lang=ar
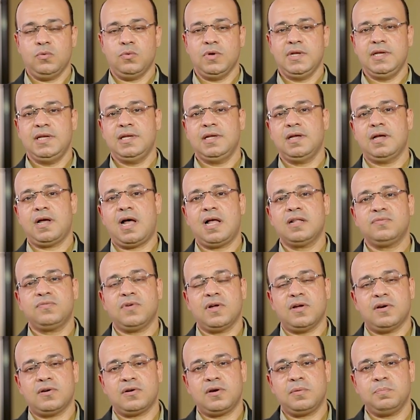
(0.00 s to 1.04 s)

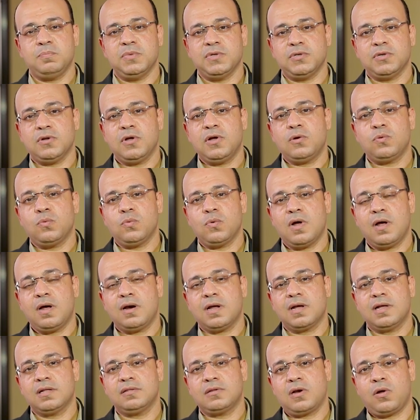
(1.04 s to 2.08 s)
وأطفأ الرب النار
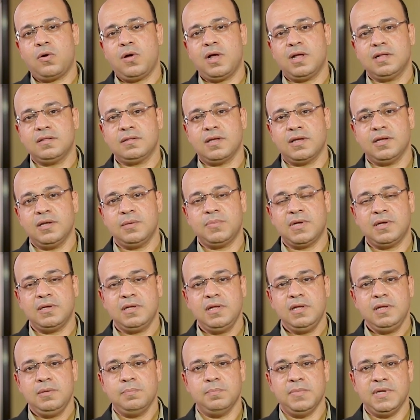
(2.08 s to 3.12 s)
وخرجت روائح طيبة
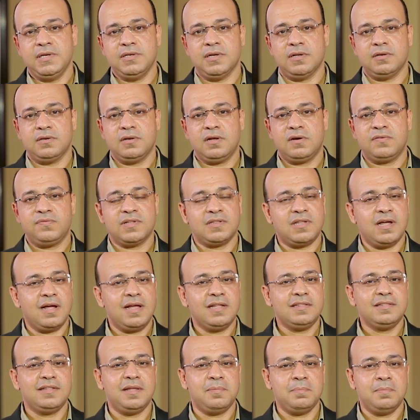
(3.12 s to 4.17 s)
من النار
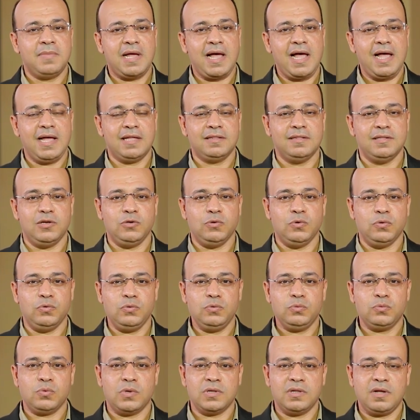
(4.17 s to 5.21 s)
فتقدم أحد
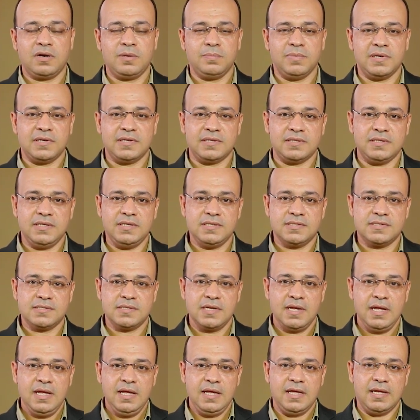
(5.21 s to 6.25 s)
الجنود وضرب
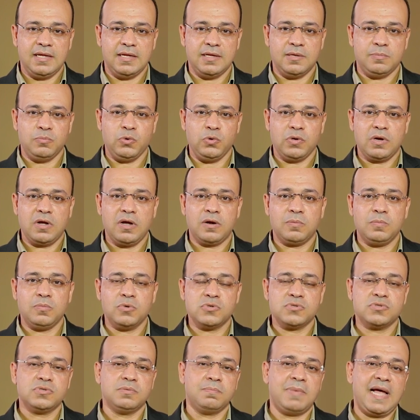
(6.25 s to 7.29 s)
القديس آه،
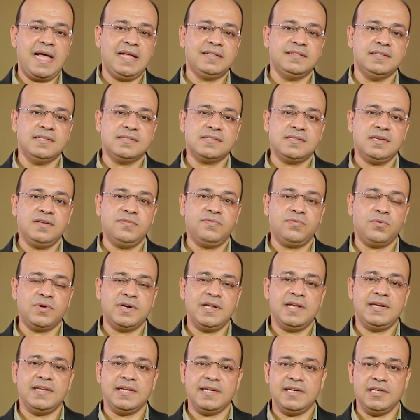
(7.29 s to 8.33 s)
بوليكاربوس بحد السيف
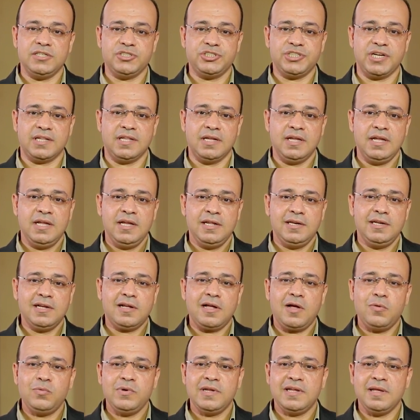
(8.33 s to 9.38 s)
ونال ده ليه
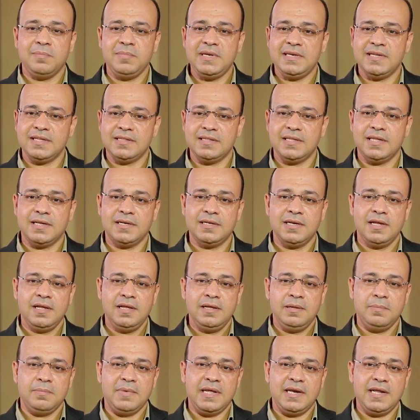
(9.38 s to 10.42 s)
قول جميل جدا
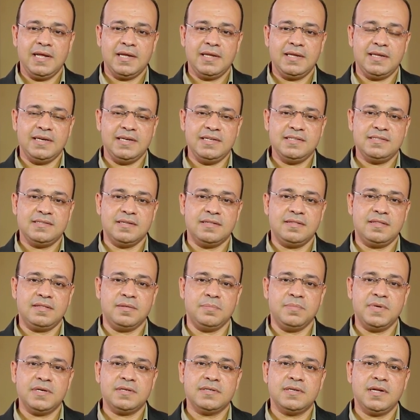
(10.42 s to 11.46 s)
ملاك كنيسة
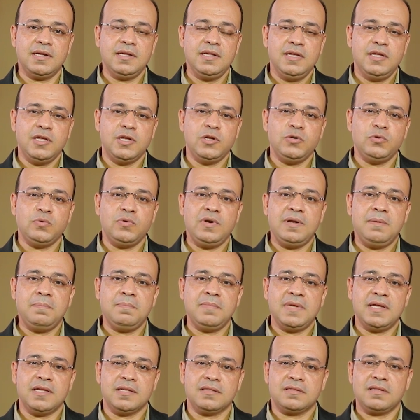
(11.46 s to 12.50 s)
ثمرنا أنه
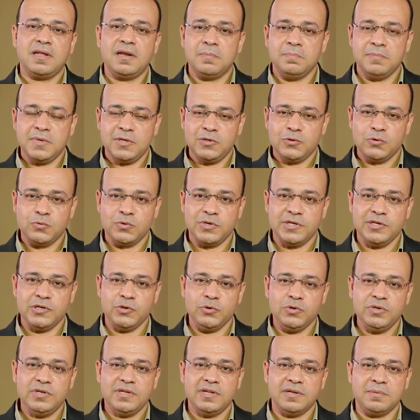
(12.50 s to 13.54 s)
لما طلب منه أنه
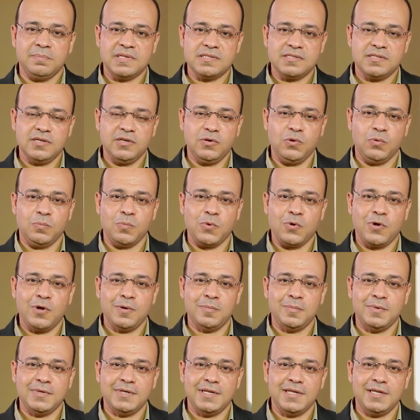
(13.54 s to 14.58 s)
ينكر مسيحه
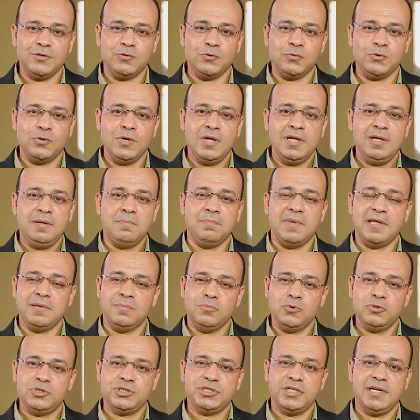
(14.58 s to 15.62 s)
مقابل أنه ما
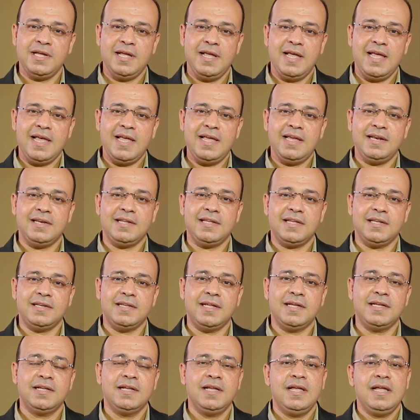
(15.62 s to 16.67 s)
يموتش قال
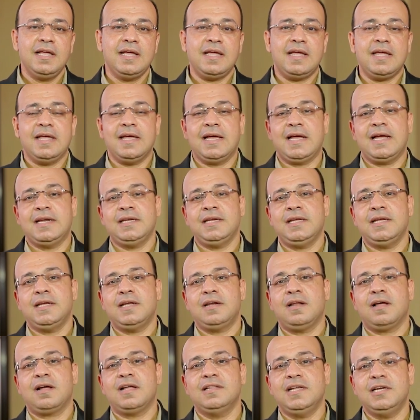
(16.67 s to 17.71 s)
كده يعني
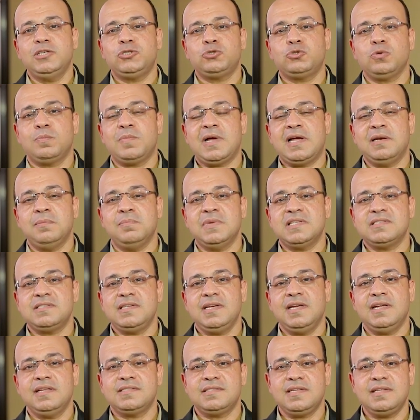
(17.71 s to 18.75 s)
لقد عشت مع
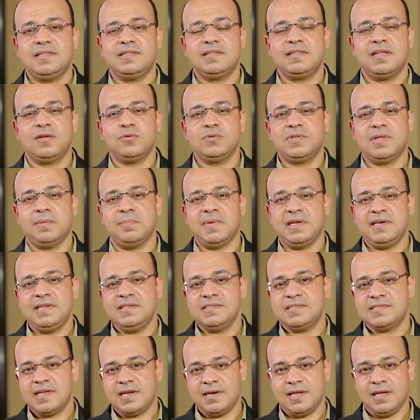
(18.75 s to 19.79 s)
المسيح
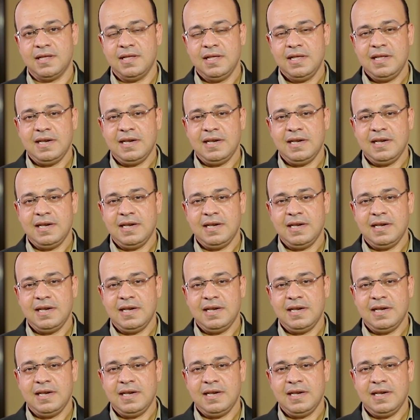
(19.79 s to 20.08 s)
86 سنة